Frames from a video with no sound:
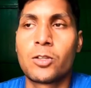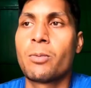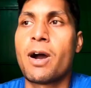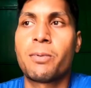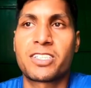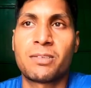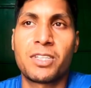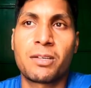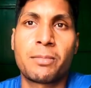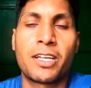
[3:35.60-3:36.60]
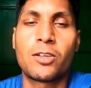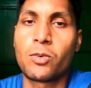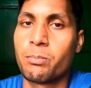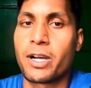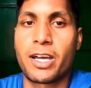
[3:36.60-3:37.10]
तो वहाँ पर समथिंग
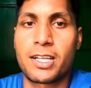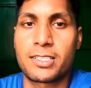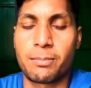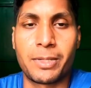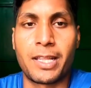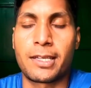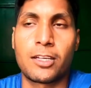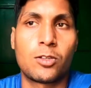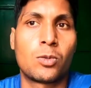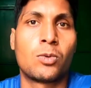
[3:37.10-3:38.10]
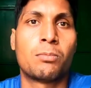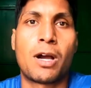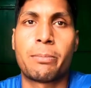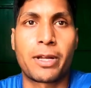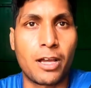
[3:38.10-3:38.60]
मैंने रूम वगैरह सब पता किया तो रूम
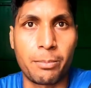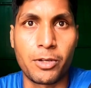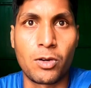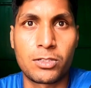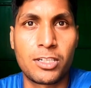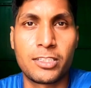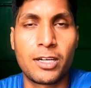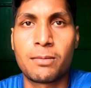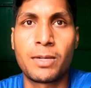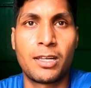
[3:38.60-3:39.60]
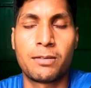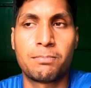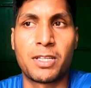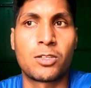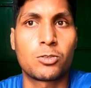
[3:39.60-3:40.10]
वहाँ पर काफ़ी कॉस्टली था
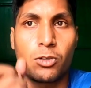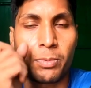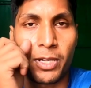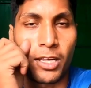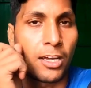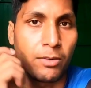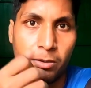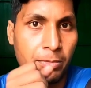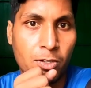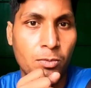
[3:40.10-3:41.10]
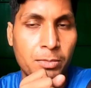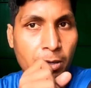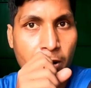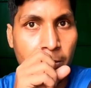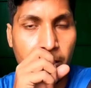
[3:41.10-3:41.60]
मतलब पंद्रह सौ रुपये के लगभग मैं रूम
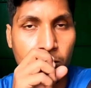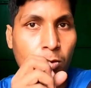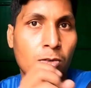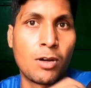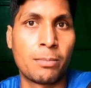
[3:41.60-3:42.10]
था वहाँ पर तो